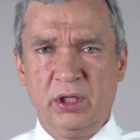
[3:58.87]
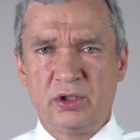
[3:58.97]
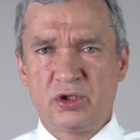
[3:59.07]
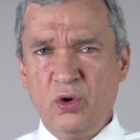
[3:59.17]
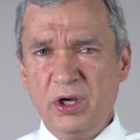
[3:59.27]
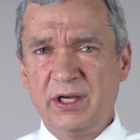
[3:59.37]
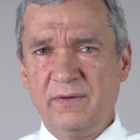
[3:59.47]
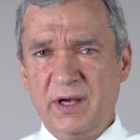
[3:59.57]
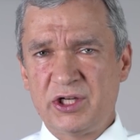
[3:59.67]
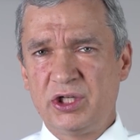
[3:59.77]
Сколько
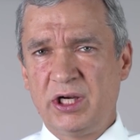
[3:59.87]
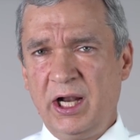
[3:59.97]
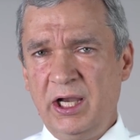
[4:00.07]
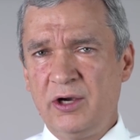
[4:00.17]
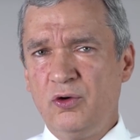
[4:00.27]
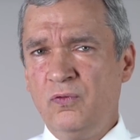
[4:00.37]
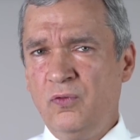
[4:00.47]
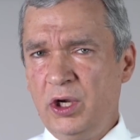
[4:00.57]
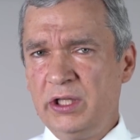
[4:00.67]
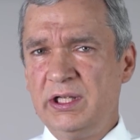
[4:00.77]
ваших коллег
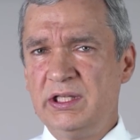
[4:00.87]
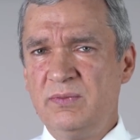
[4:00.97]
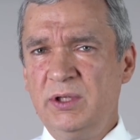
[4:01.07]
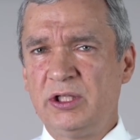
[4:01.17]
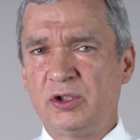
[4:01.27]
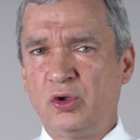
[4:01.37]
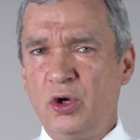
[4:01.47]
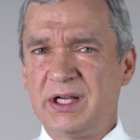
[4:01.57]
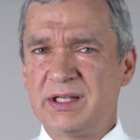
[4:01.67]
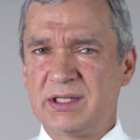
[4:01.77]
уволено из МИДа
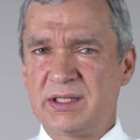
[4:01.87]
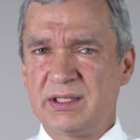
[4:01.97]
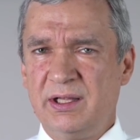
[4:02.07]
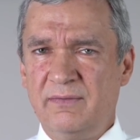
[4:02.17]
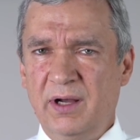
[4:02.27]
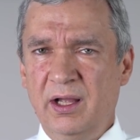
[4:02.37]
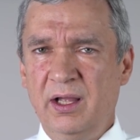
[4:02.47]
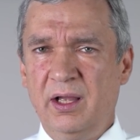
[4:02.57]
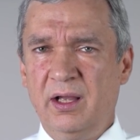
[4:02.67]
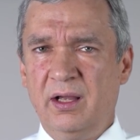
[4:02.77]
только за слова
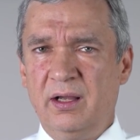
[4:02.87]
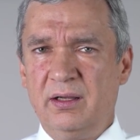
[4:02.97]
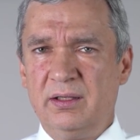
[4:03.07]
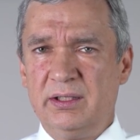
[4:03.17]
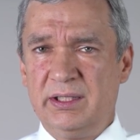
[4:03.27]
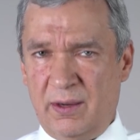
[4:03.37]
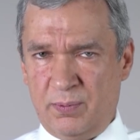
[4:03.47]
«я